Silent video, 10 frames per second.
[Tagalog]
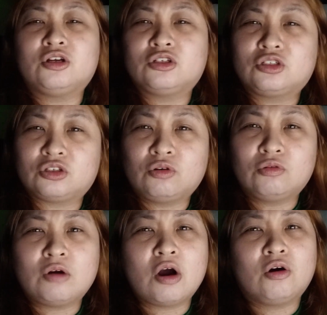
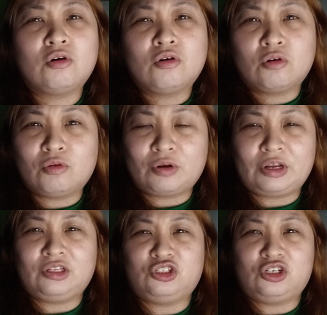So
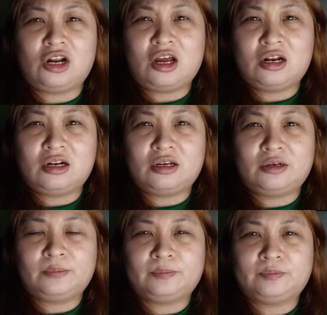
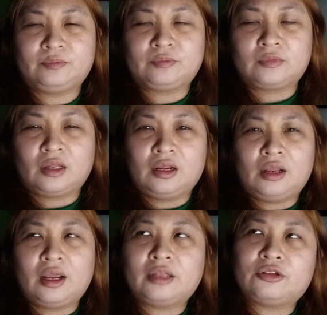original.
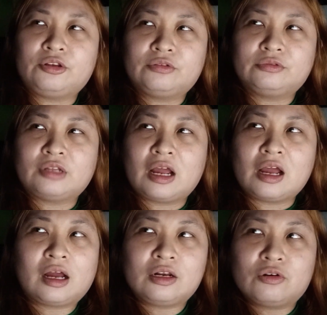Ito yung
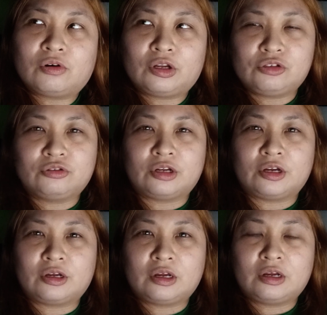nakakaloka doon
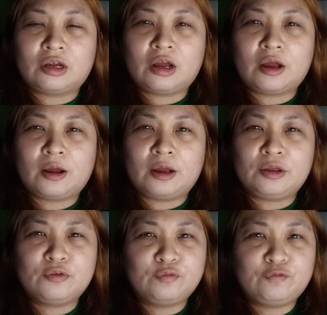ah. Uh,
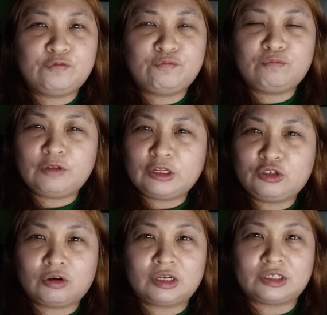yung
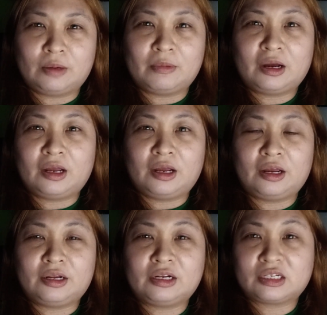video kasi
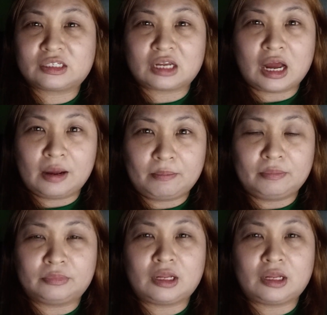mga na-scam.